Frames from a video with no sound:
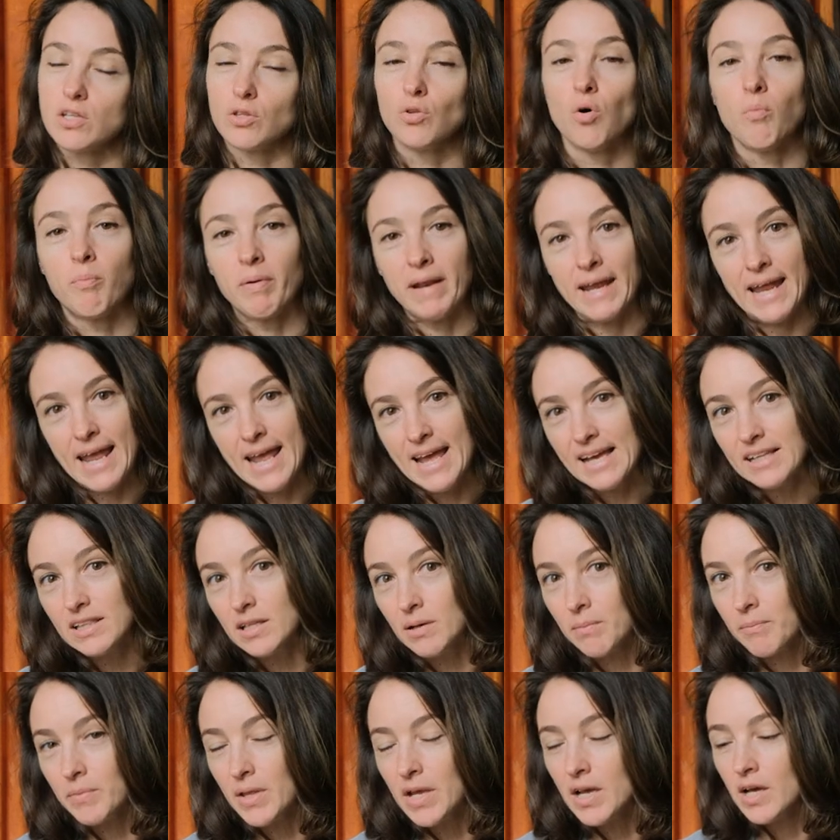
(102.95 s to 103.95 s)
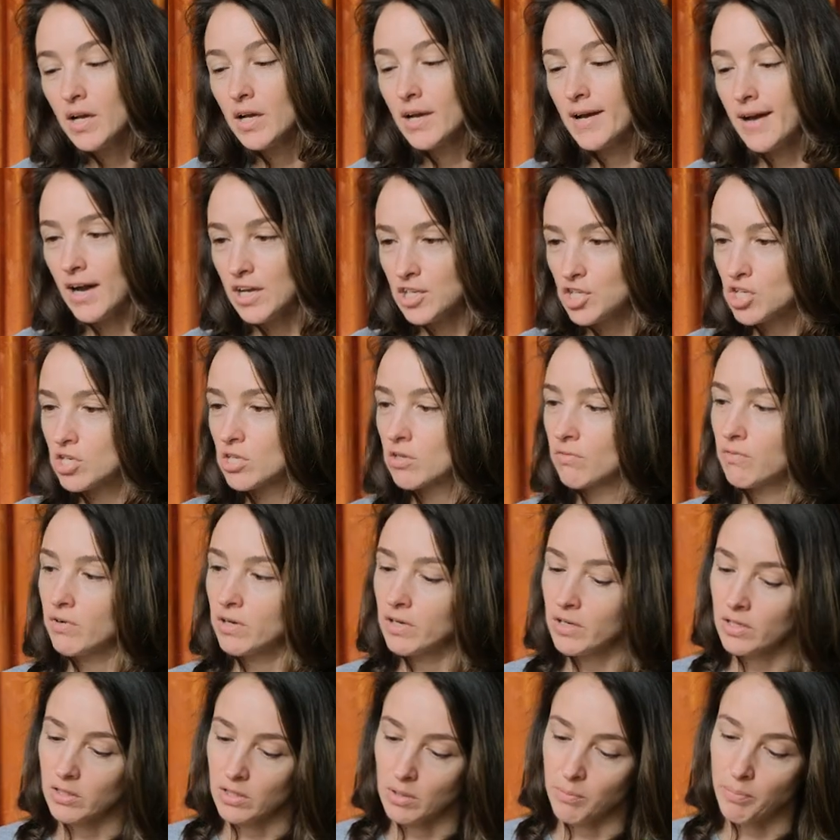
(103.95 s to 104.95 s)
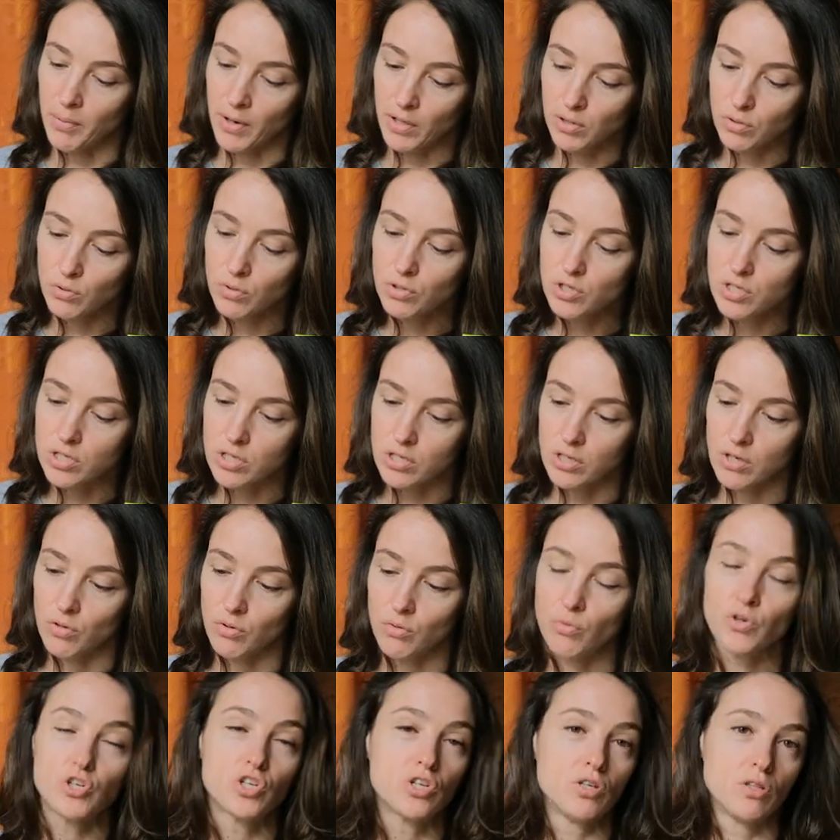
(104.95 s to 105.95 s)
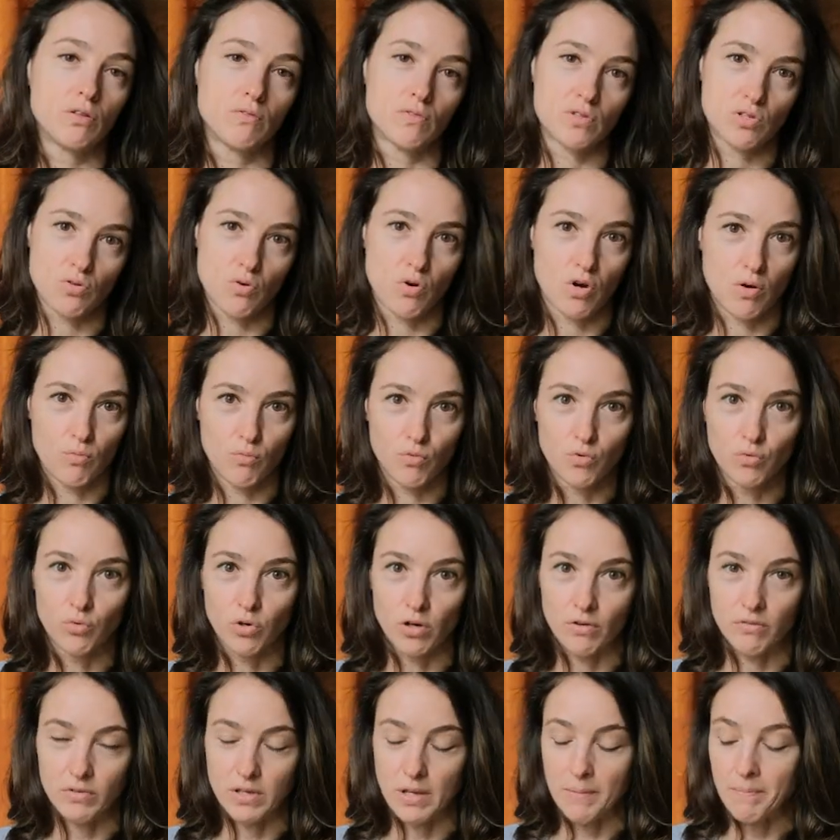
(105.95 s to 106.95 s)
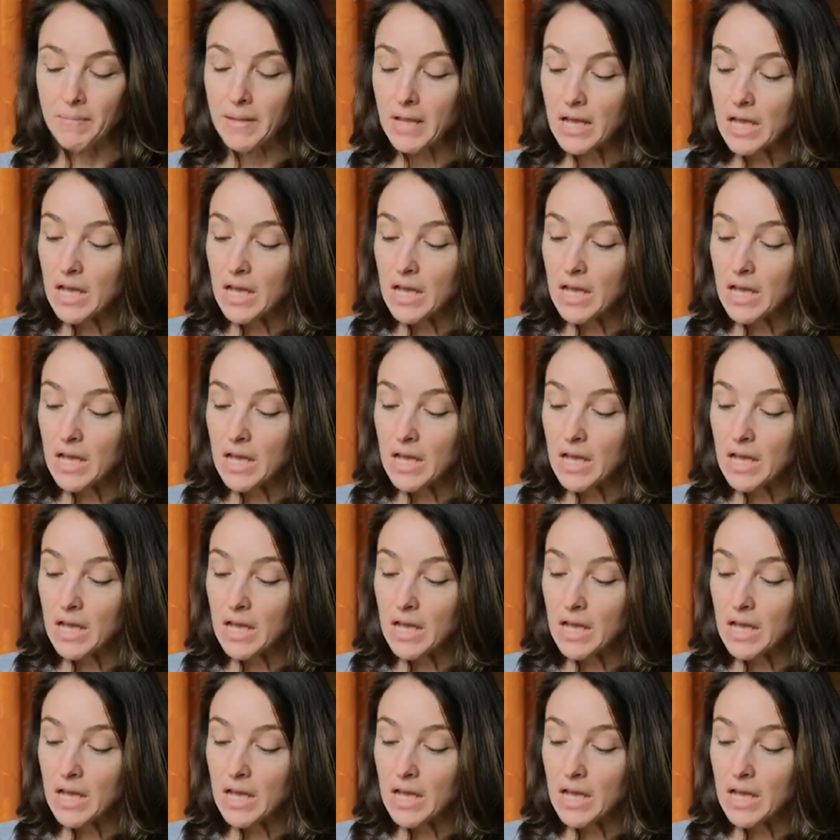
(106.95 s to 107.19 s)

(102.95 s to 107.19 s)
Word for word: но при этом качество этой продукции очень на высоком уровне.